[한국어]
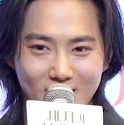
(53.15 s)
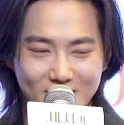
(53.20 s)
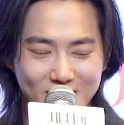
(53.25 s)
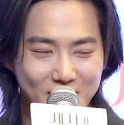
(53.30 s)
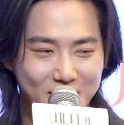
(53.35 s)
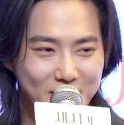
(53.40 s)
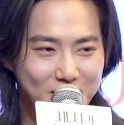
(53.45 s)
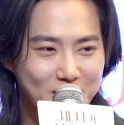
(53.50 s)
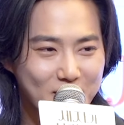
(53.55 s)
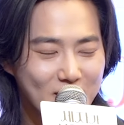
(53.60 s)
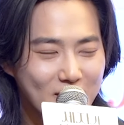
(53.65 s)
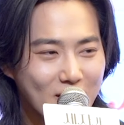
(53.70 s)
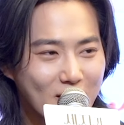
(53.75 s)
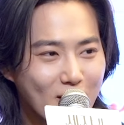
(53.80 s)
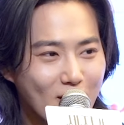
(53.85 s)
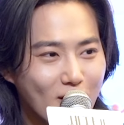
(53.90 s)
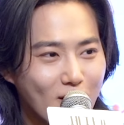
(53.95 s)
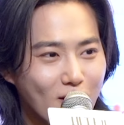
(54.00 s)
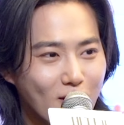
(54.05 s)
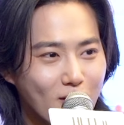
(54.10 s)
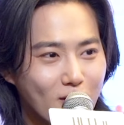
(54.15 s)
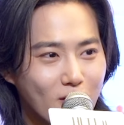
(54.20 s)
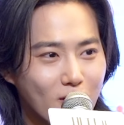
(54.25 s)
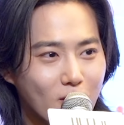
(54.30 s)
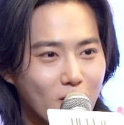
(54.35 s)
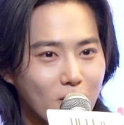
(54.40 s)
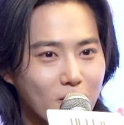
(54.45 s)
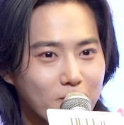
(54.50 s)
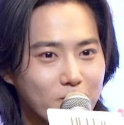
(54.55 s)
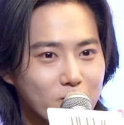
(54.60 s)
네.
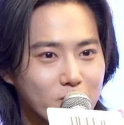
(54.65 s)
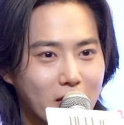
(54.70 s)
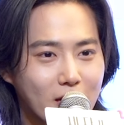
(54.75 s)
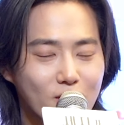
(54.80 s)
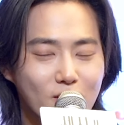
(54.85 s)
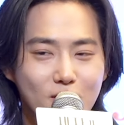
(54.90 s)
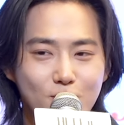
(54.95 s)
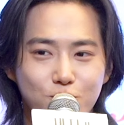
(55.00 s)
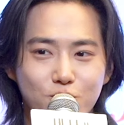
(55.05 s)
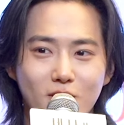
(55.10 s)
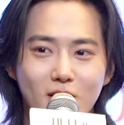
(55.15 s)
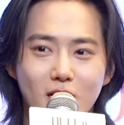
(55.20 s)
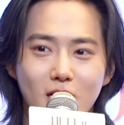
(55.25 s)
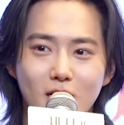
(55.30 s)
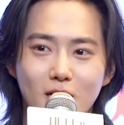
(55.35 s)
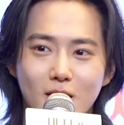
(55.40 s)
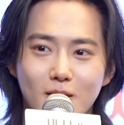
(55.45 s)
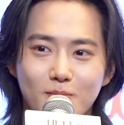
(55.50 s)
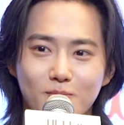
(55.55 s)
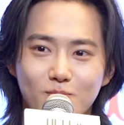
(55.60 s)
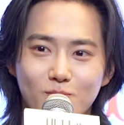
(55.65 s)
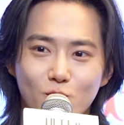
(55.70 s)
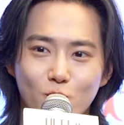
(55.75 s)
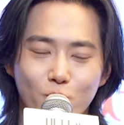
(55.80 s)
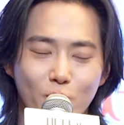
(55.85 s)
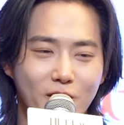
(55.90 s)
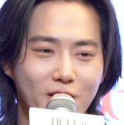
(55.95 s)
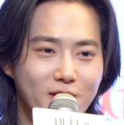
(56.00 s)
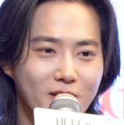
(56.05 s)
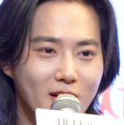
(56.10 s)
어, 당연히 부담도
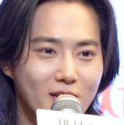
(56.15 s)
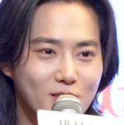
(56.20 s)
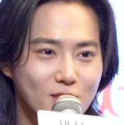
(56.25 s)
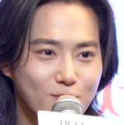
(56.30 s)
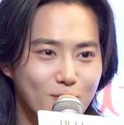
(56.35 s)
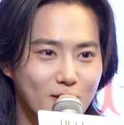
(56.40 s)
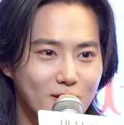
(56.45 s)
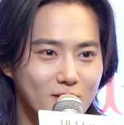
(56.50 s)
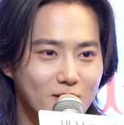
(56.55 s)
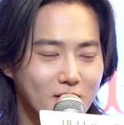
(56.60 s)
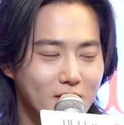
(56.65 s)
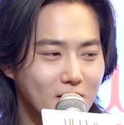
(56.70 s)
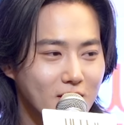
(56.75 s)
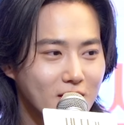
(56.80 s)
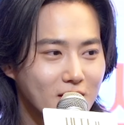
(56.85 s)
되긴 하지만